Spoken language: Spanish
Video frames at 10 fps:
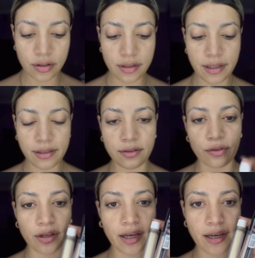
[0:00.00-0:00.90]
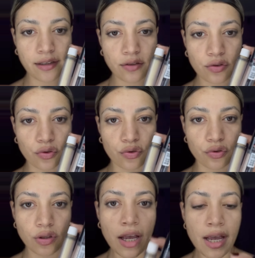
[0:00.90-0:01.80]
Que son estos
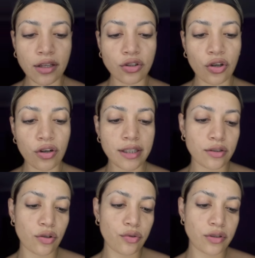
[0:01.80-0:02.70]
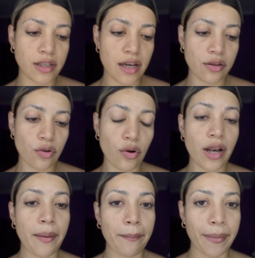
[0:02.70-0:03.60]
dos. Yo estoy usando
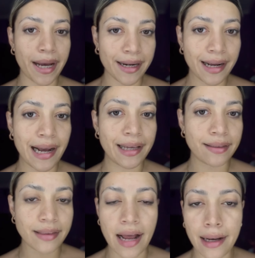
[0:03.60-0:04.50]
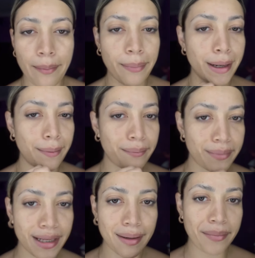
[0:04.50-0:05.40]
la marca Italia. Para
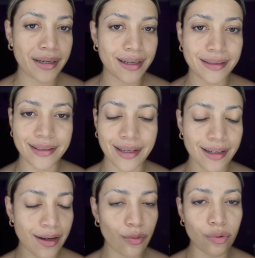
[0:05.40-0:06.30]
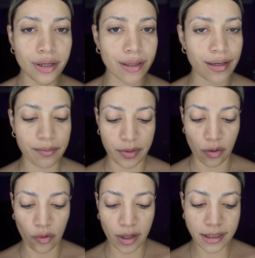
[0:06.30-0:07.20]
mí la marca Italia es una de las
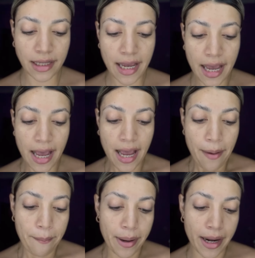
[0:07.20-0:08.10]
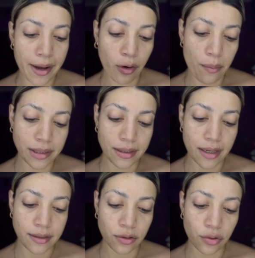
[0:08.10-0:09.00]
mejores. Para comenzar
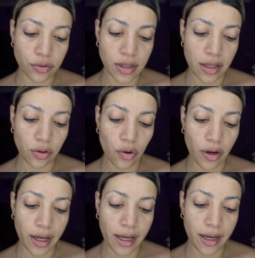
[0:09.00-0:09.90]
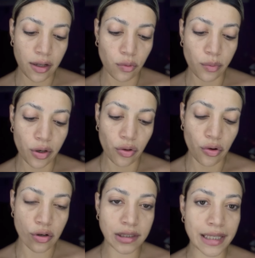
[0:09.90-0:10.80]
estoy usando el número
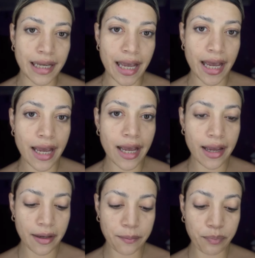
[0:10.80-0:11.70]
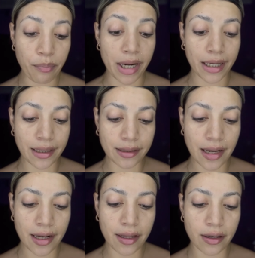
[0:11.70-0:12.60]
2 en marca
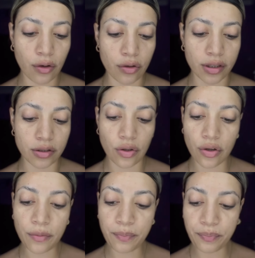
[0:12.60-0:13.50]
Italia de corrector.